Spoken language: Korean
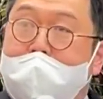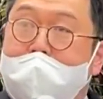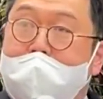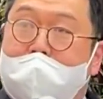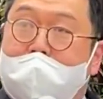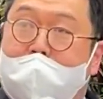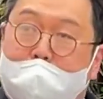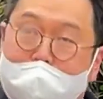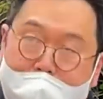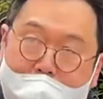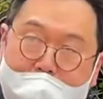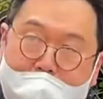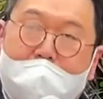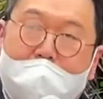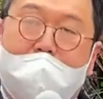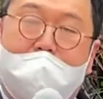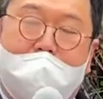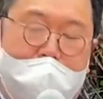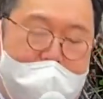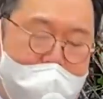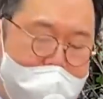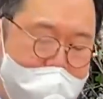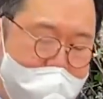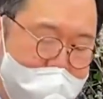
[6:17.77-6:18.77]

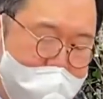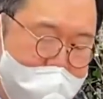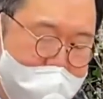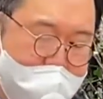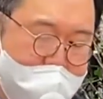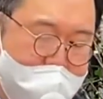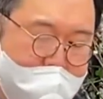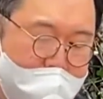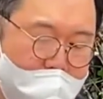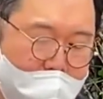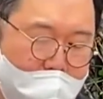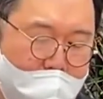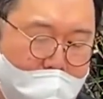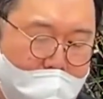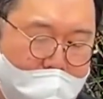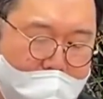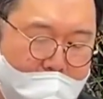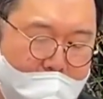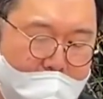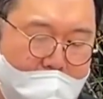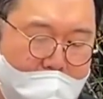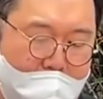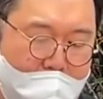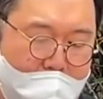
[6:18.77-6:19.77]
검찰이
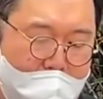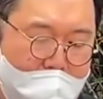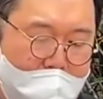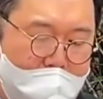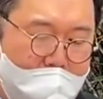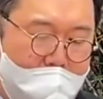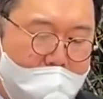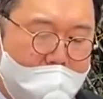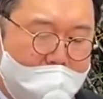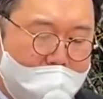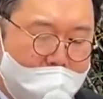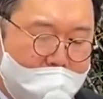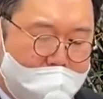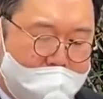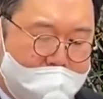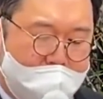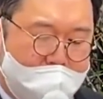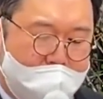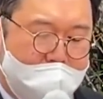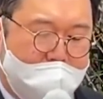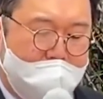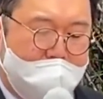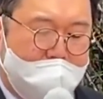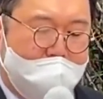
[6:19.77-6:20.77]
그렇게 할
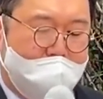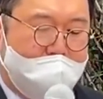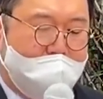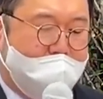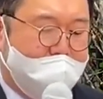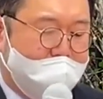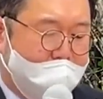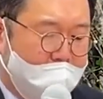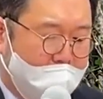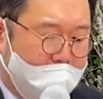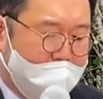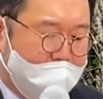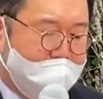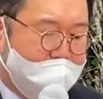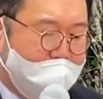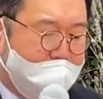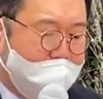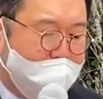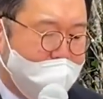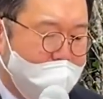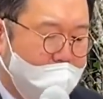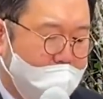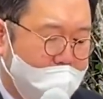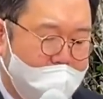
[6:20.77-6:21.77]
것을 기대했기
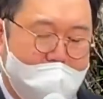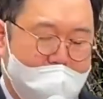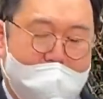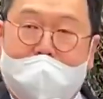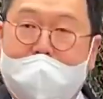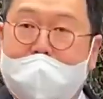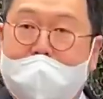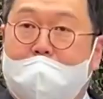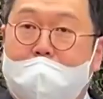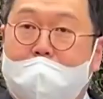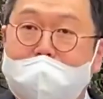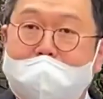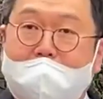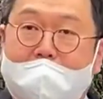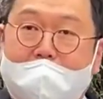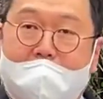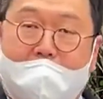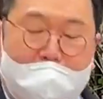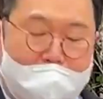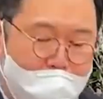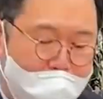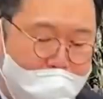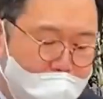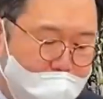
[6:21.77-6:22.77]
때문에 검사에게
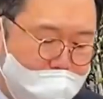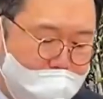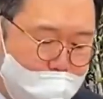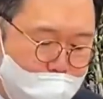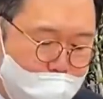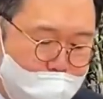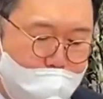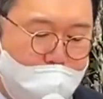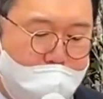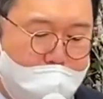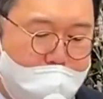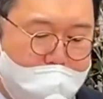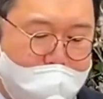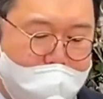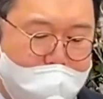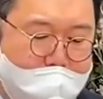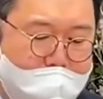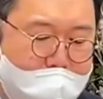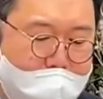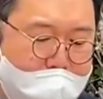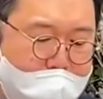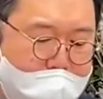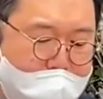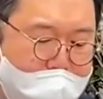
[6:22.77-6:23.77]
권력을 줬던 거
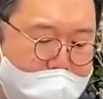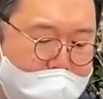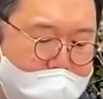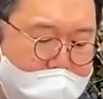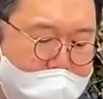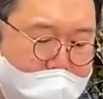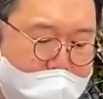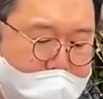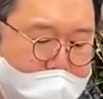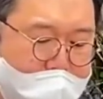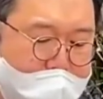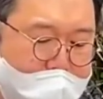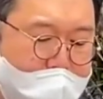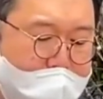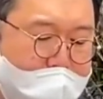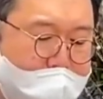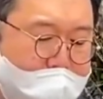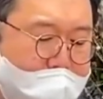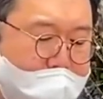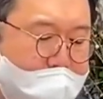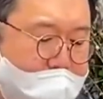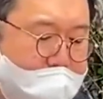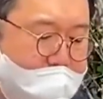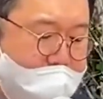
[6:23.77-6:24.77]
아닙니까?
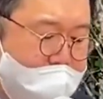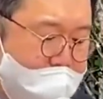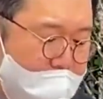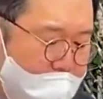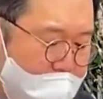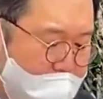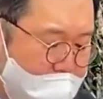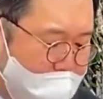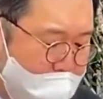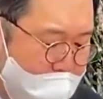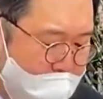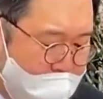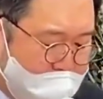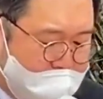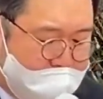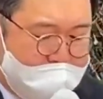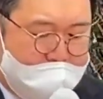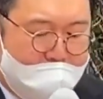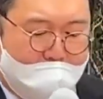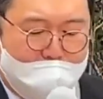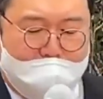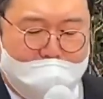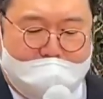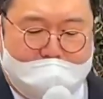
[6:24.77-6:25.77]
그 기대를
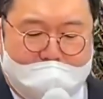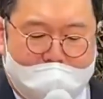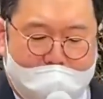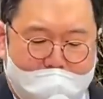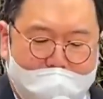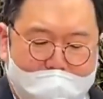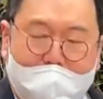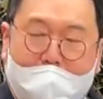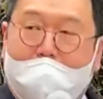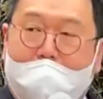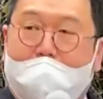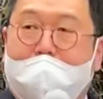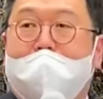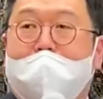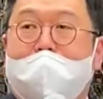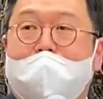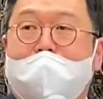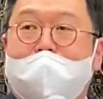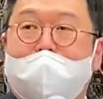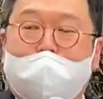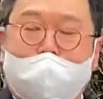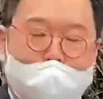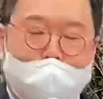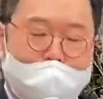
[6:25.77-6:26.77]
배신하고 있기 때문에
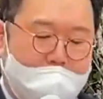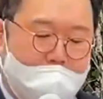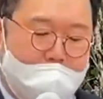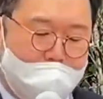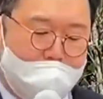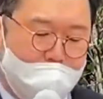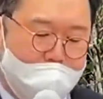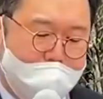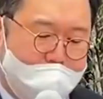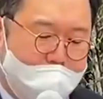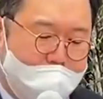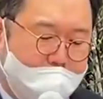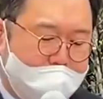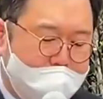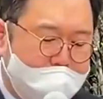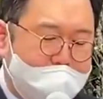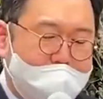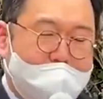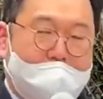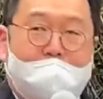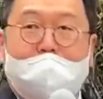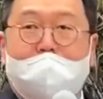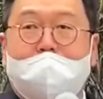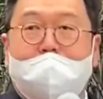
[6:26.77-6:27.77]
수사권이라는
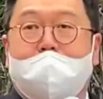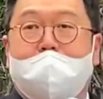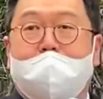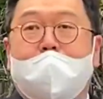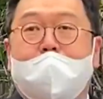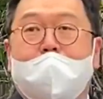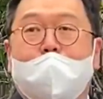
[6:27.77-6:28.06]
칼을